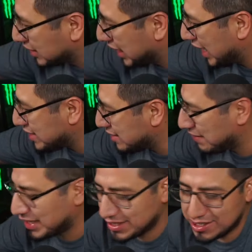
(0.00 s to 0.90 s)
Qué
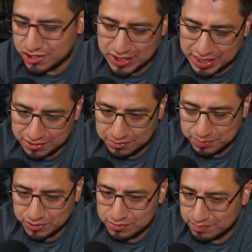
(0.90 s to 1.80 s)
lástima que estés llorando
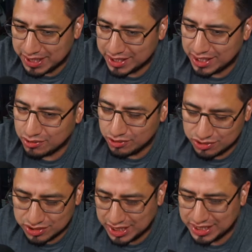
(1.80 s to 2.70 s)
por un par de
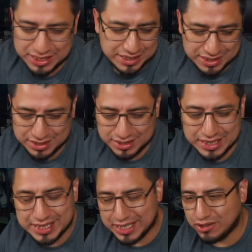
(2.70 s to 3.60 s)
adultos que
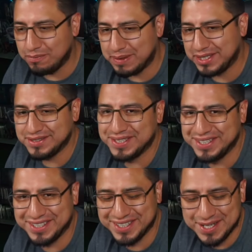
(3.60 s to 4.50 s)
ni te topan
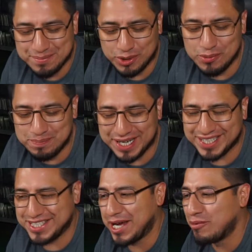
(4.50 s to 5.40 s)
por un par
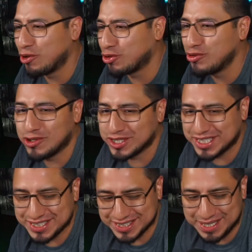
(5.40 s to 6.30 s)
de chaborrucos
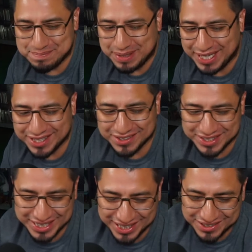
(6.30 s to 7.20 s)
que se están peleando
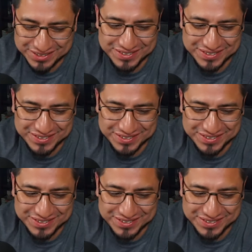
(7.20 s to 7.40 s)
entre ellos.